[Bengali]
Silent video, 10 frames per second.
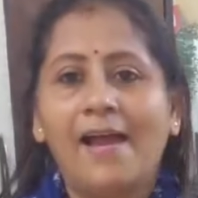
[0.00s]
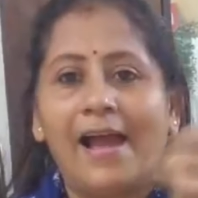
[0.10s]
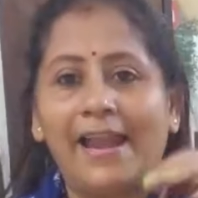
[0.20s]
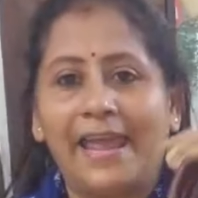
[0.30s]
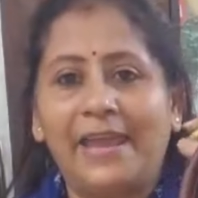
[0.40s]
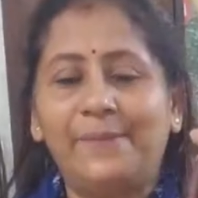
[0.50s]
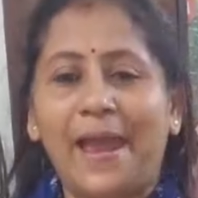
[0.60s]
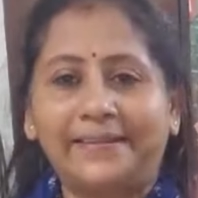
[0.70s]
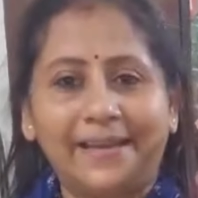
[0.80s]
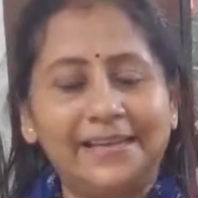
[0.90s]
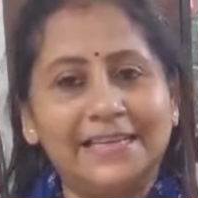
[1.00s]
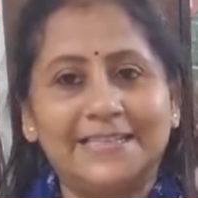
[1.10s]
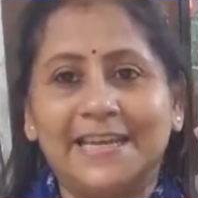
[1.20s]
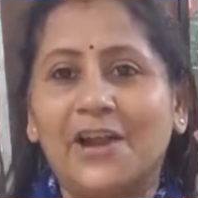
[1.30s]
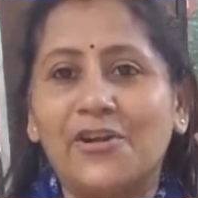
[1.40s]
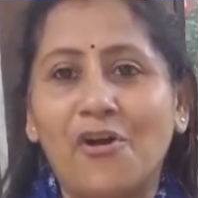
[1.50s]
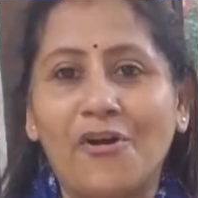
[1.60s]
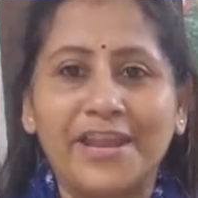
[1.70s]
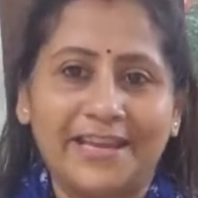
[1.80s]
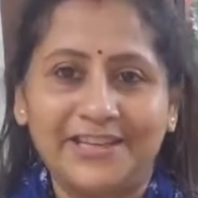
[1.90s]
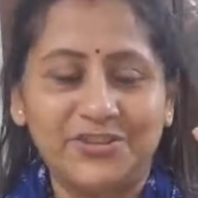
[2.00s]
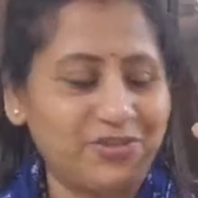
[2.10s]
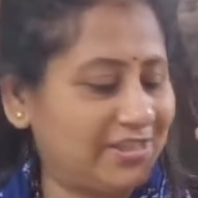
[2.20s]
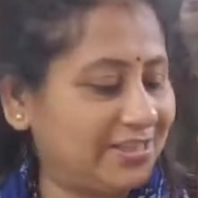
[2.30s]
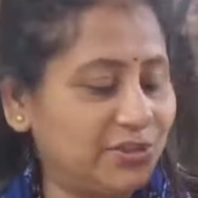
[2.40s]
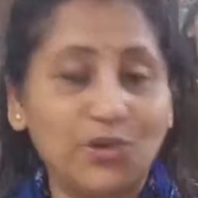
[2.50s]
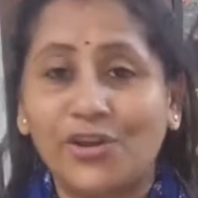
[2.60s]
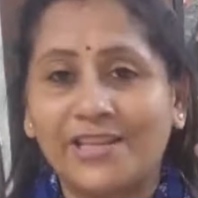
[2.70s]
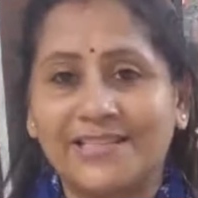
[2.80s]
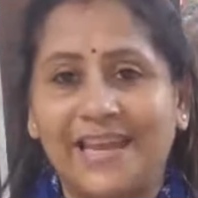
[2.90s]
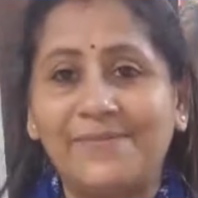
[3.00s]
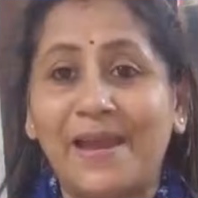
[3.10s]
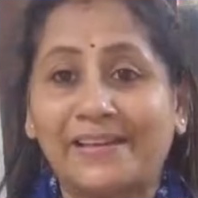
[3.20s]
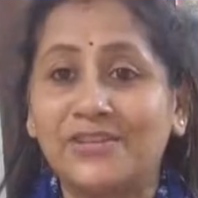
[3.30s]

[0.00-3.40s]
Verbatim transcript: আর এই ব্যাগটা নিয়েছি কারণ অনেক কিছু জিনিস ধরেছে এই ব্যাগটা